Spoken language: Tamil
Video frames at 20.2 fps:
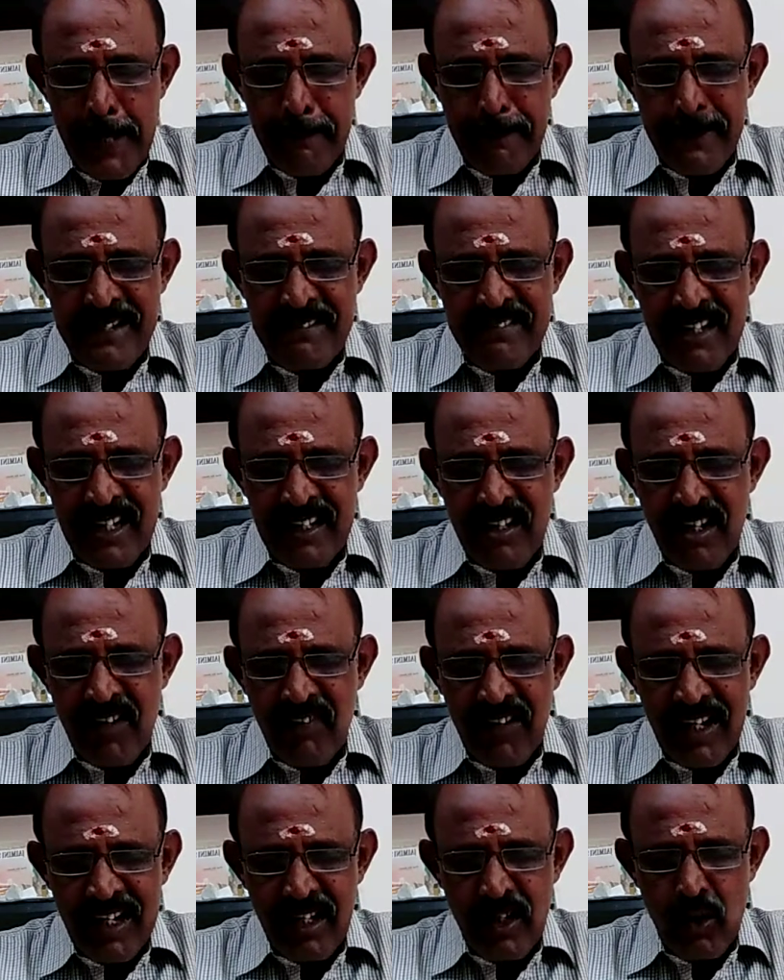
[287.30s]
பின் சற்று
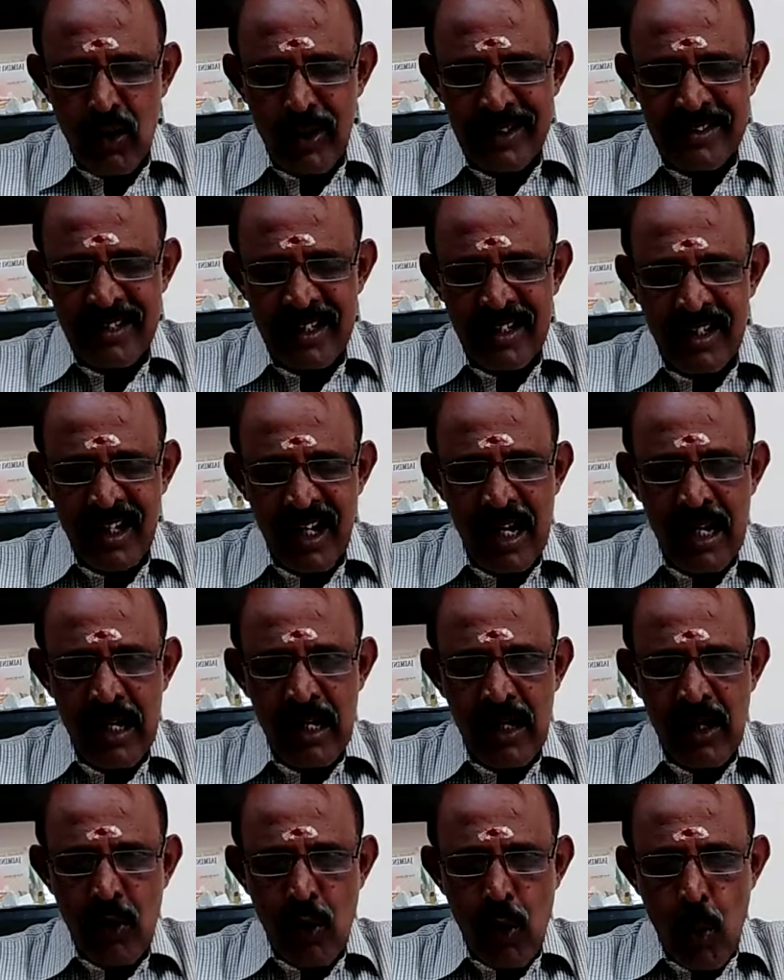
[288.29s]
நோக்கி சென்றால்
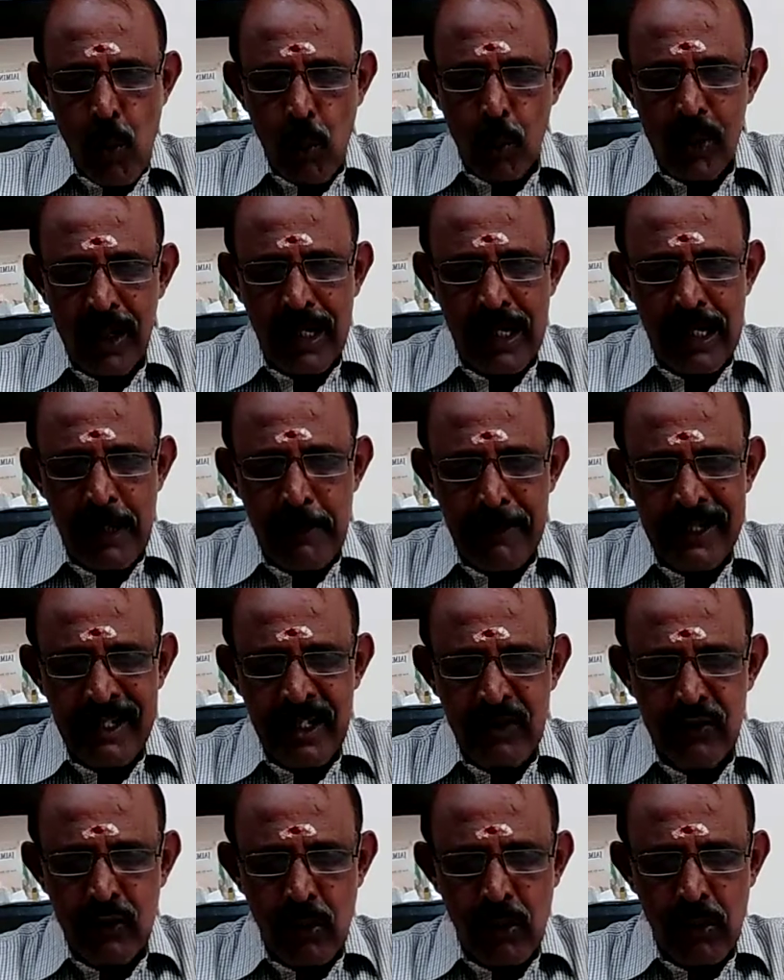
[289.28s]
ஒரு
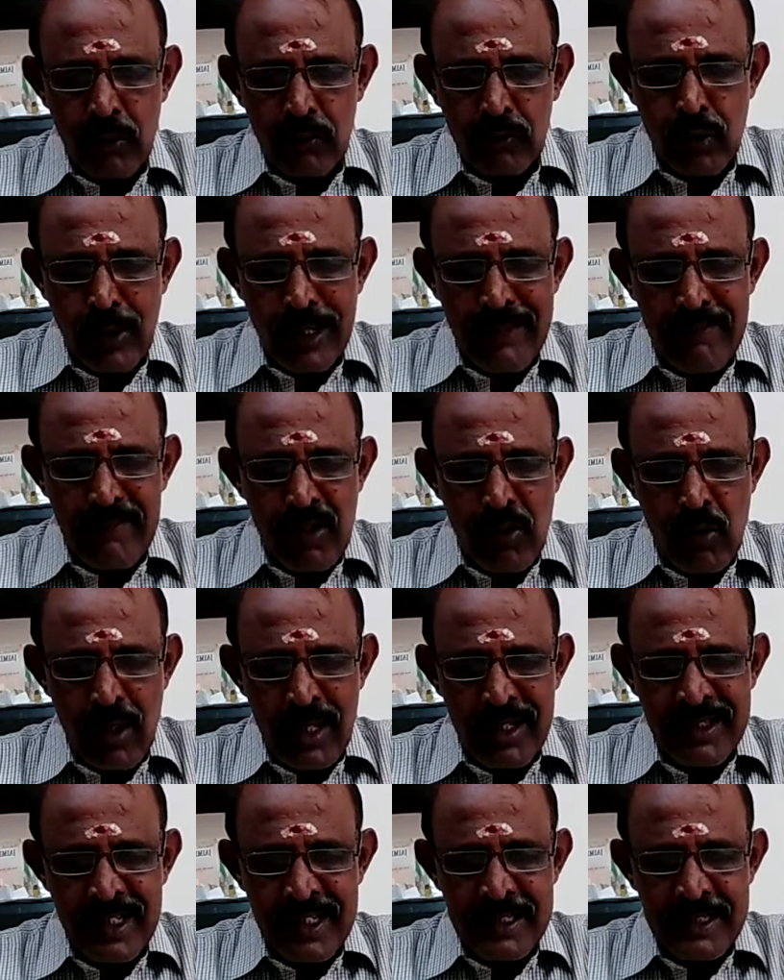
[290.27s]
கிலோமீட்டர் தொ தொலைவில்
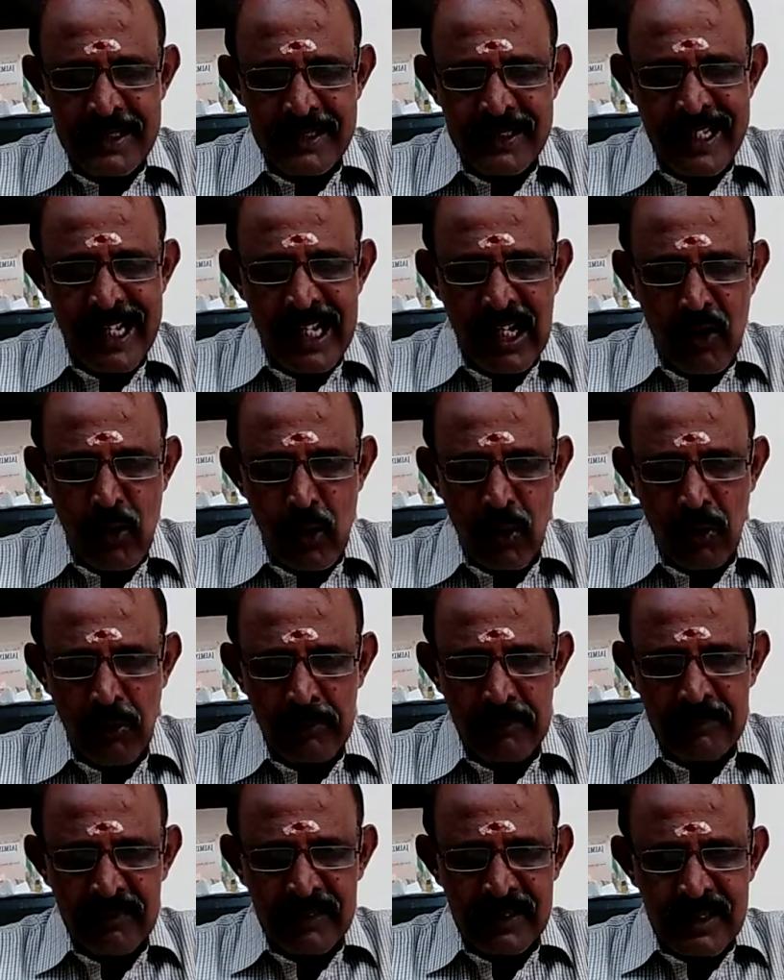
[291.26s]
உள்ளது திங்களூர்
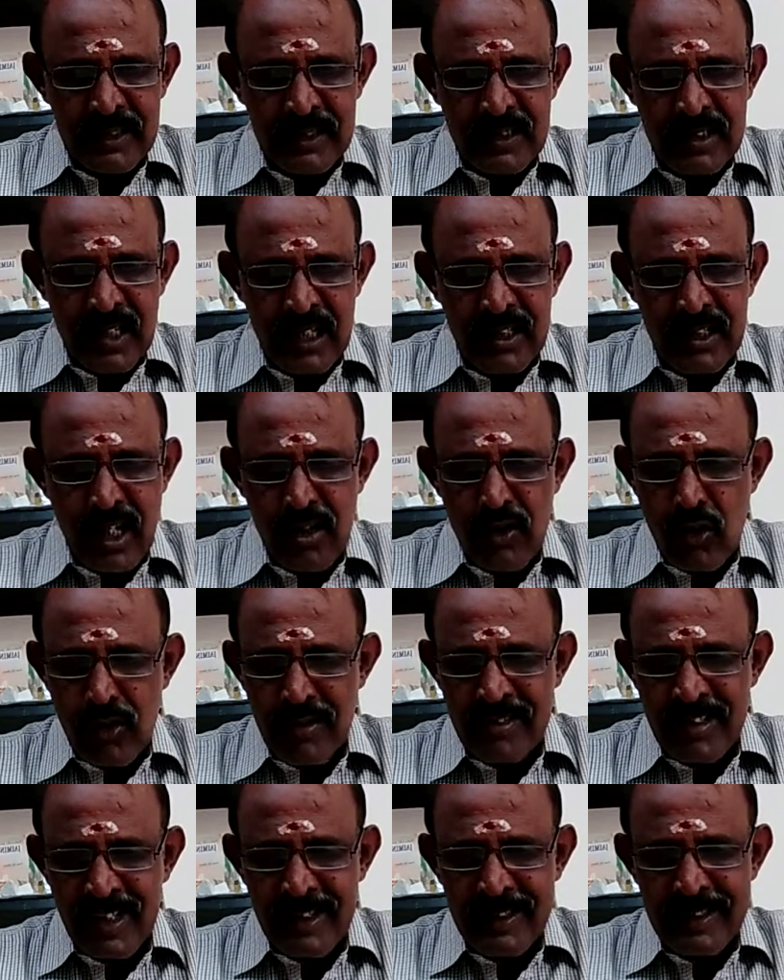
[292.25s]
சந்திர
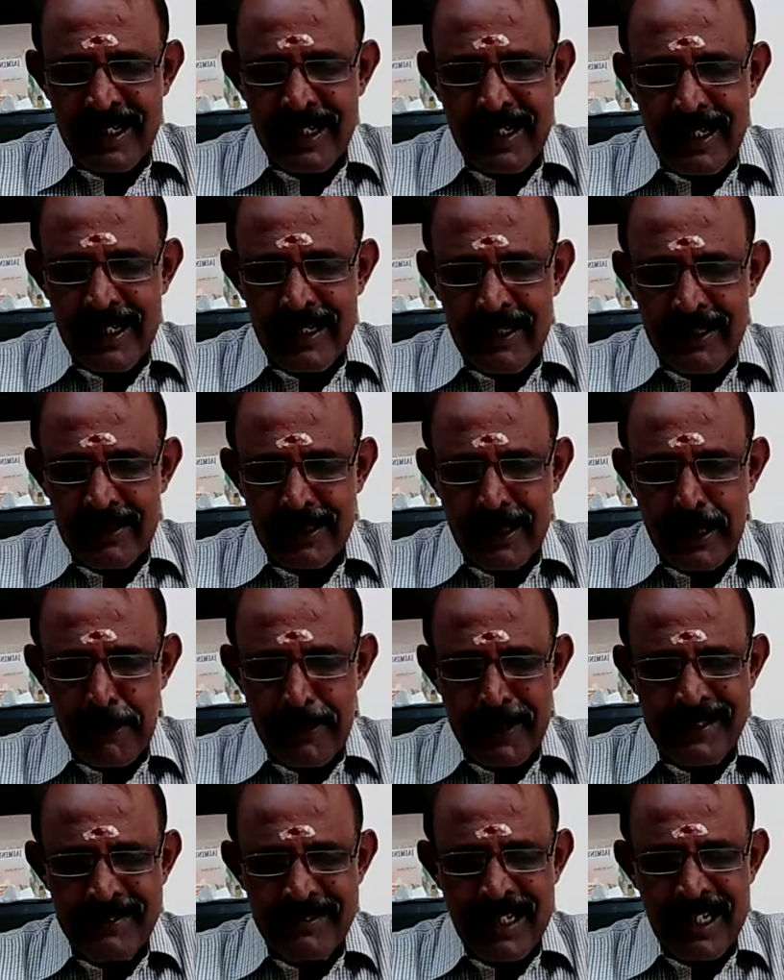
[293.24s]
தோஷத்துக்கு திங்கள்
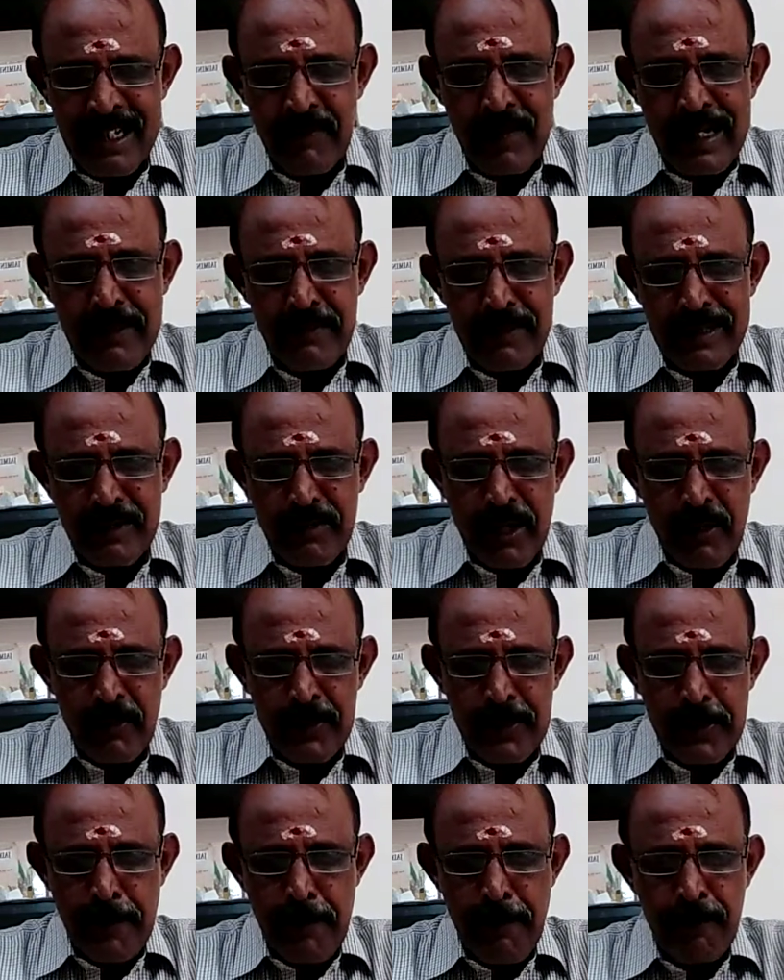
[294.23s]
திருப்பதி சென்று வழிபட்டு
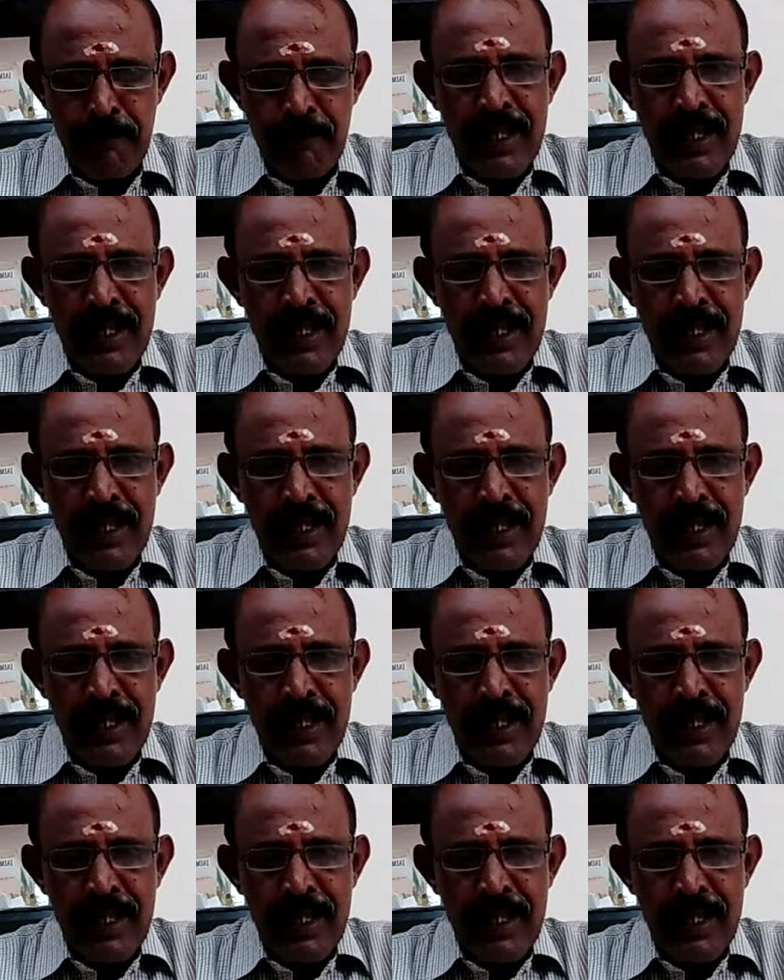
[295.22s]
வருவதும்